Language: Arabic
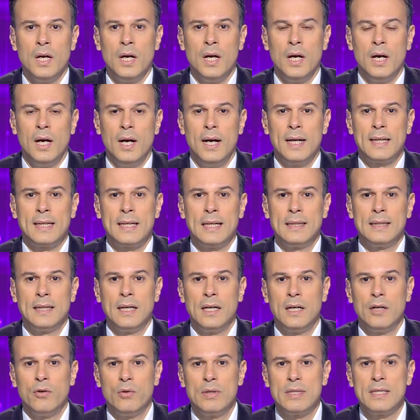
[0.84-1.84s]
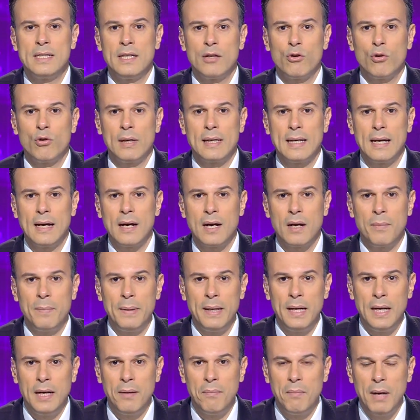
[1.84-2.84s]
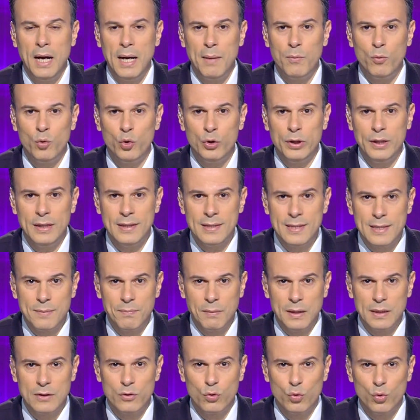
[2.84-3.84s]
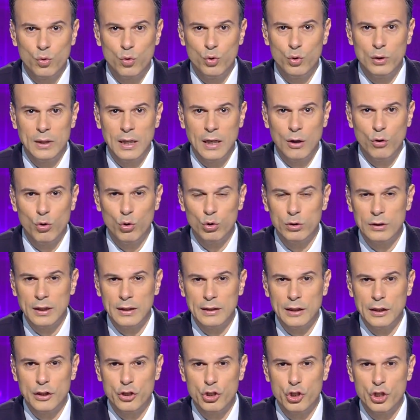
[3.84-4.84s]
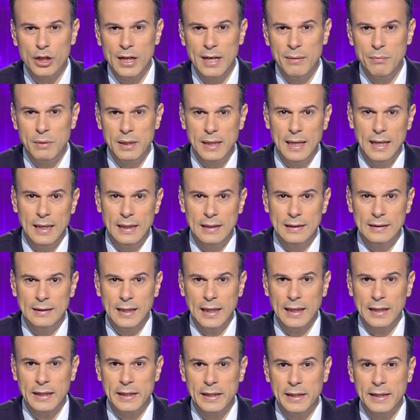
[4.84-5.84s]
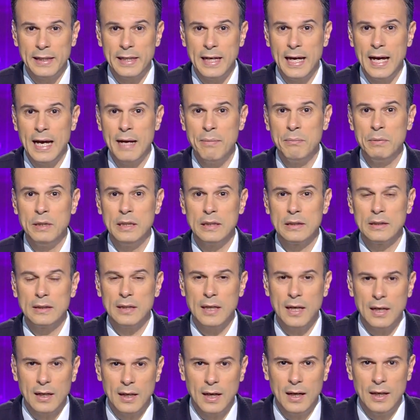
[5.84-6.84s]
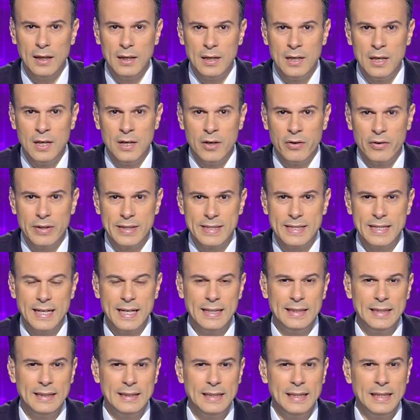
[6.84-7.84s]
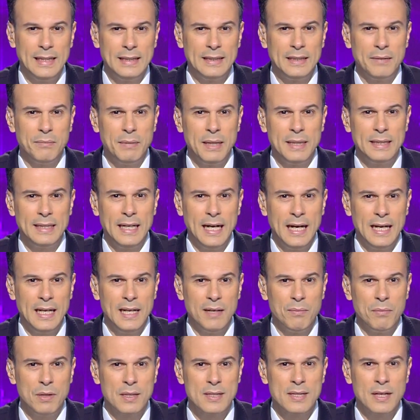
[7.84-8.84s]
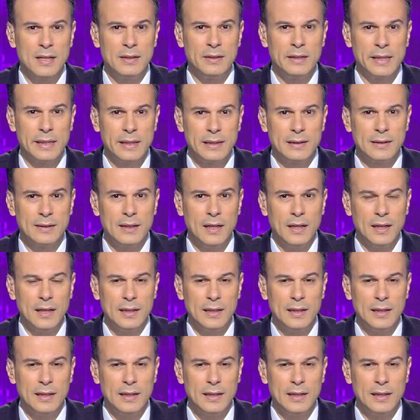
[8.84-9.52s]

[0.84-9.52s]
أكد وزير الكهرباء محمود عصمت وجود خطة شاملة لتحقيق أمن الطاقة وزيادة الاعتماد على مصادر الطاقة